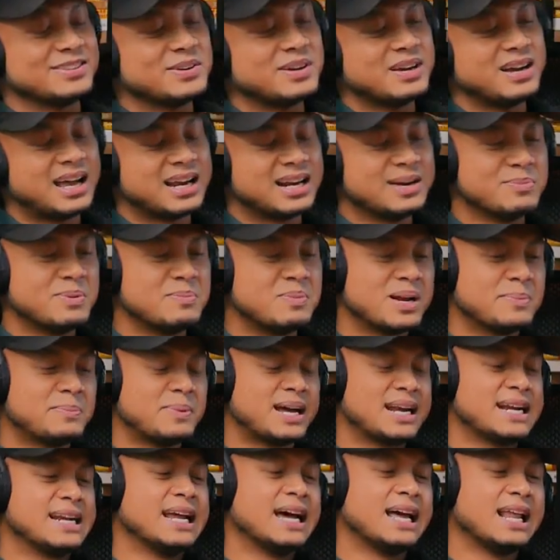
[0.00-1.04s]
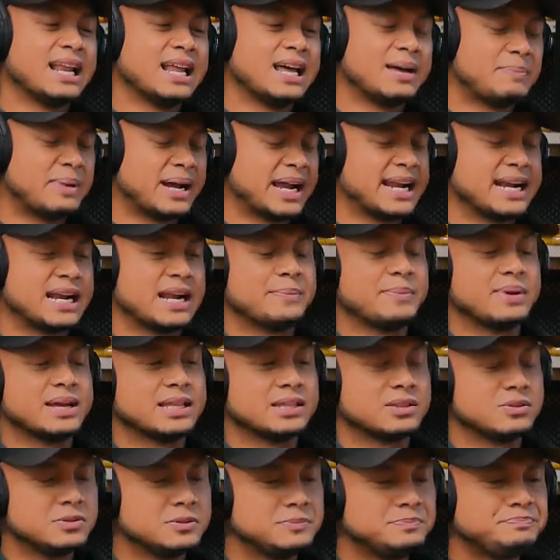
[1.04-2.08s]
itu ada beberapa kendala pakai nama
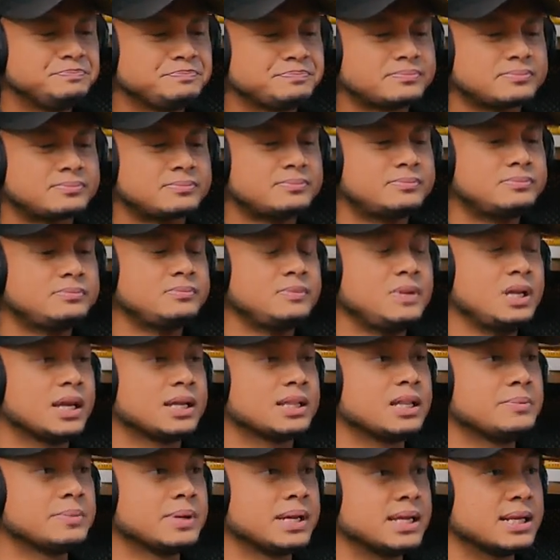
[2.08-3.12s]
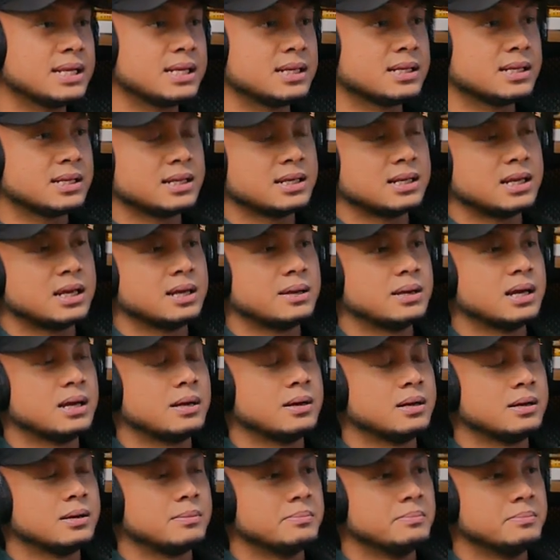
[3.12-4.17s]
itu. Hmm. Kita bikin
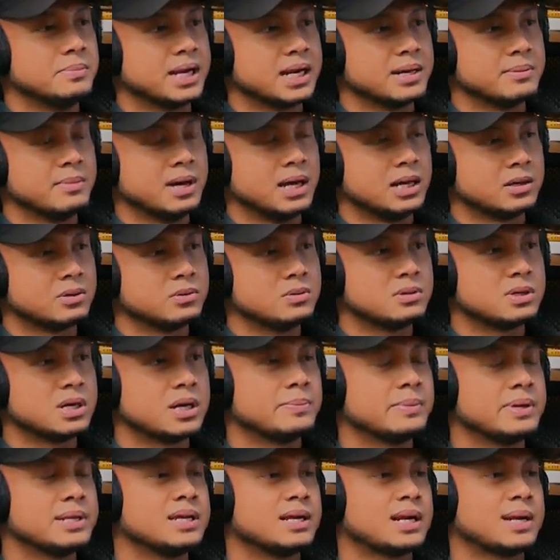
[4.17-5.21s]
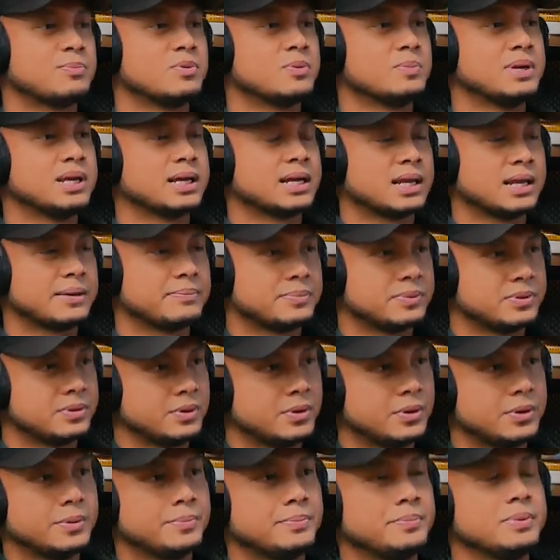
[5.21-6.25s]
nah, brand baru brand namanya baru. Republik
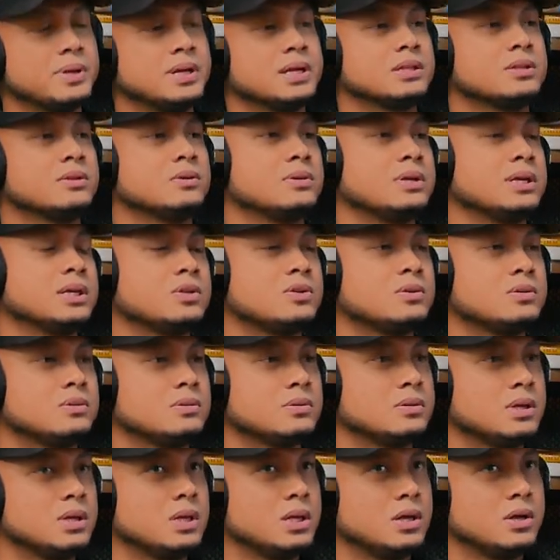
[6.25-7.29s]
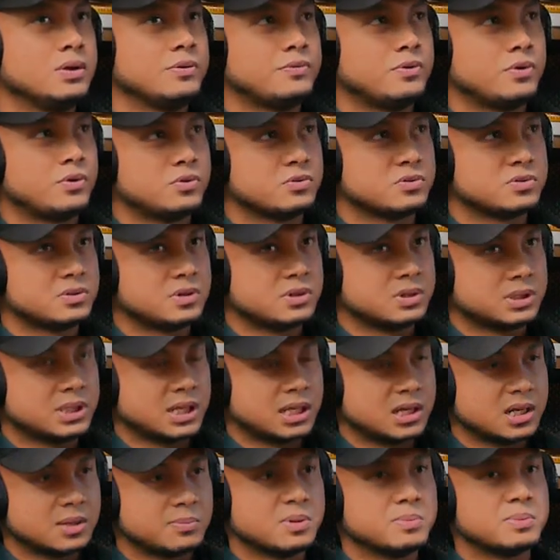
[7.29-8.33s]
Laptop gitu. Oh, itu gitu. fokus ke
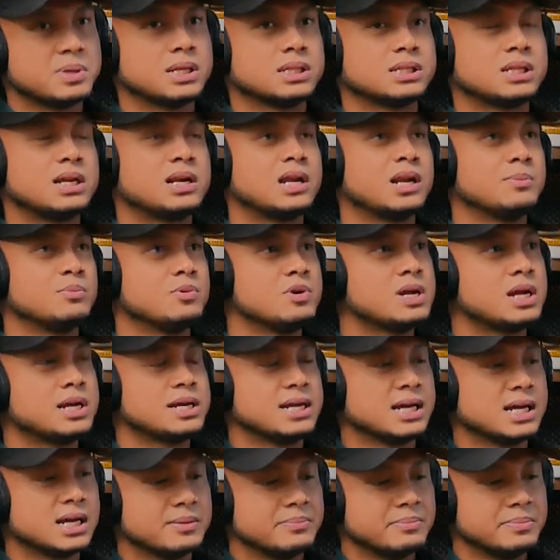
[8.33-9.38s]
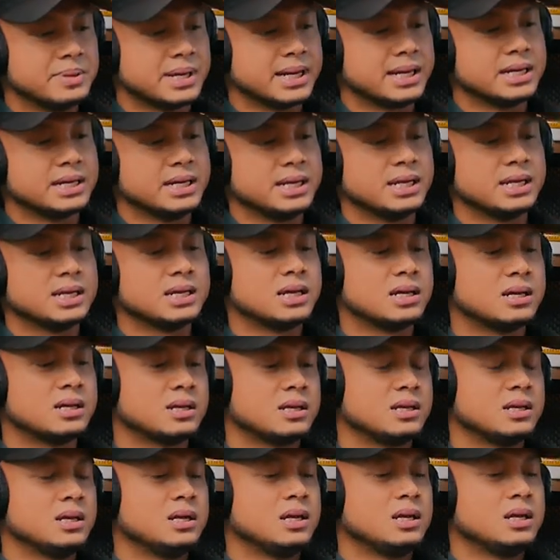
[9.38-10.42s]
tender pemerintahan. Alhamdulillah dengan branding yang
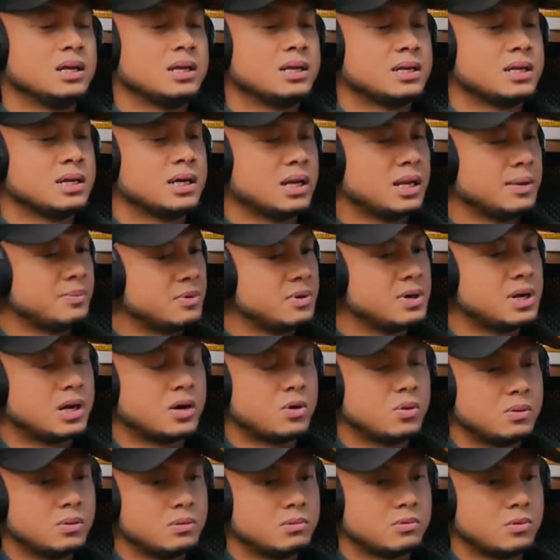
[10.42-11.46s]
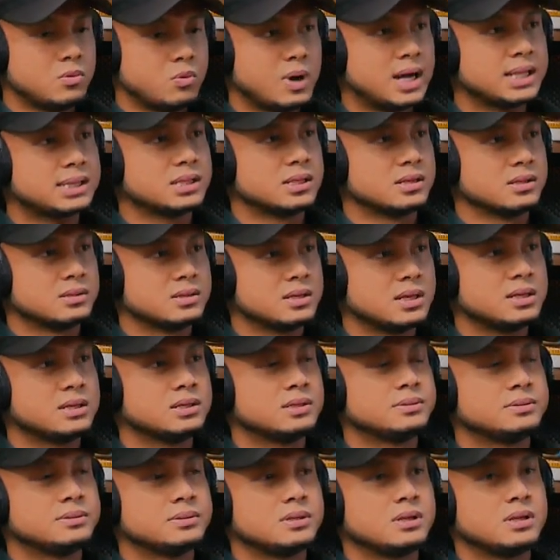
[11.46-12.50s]
ya alhamdulillah kuat gitu ya.
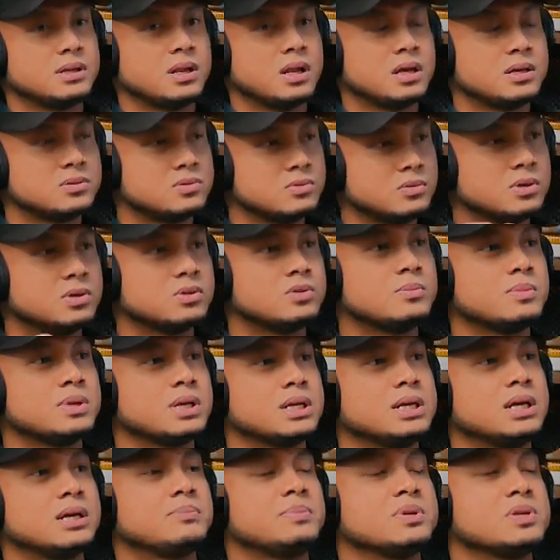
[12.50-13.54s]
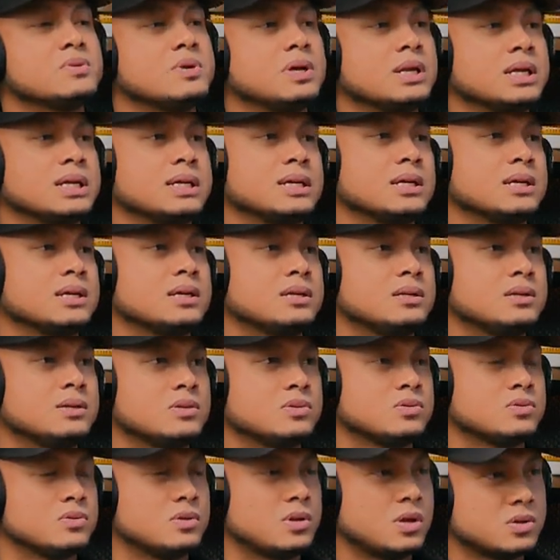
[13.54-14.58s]
Langsung itu meledak penjualannya. Uh.
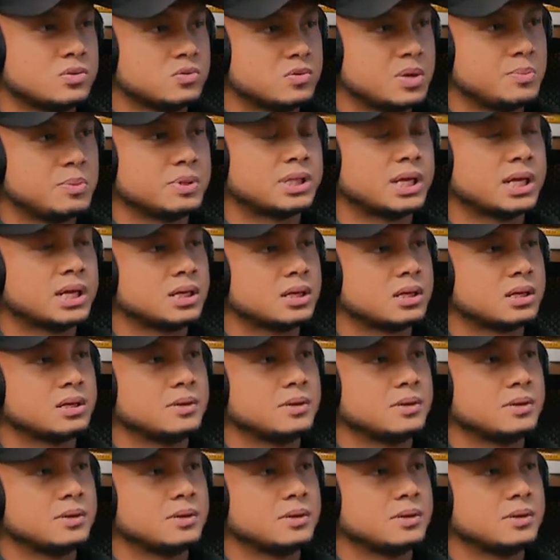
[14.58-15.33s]
Langsung dengan dengan